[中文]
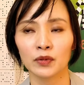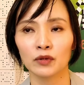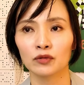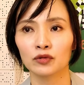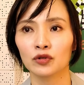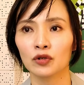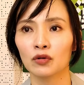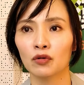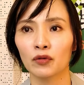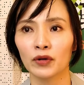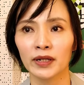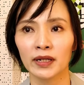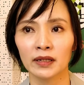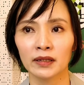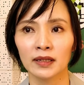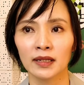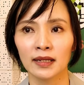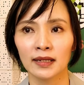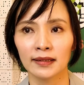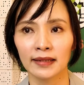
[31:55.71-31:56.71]
比如说我为
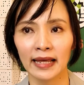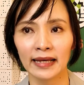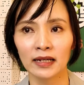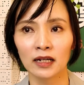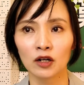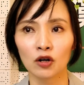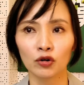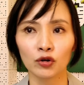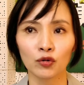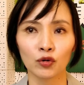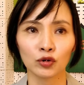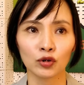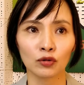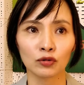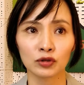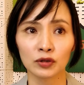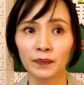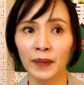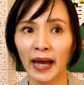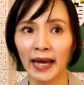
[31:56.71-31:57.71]
了哪一个公益活
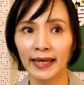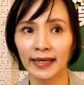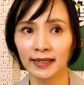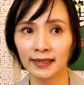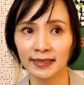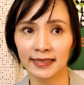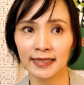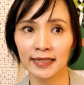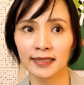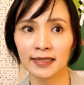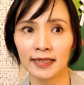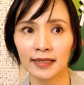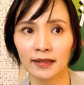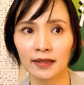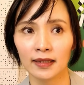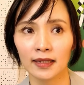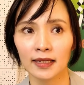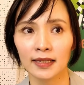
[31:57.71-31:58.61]
动，我是拍一个街景，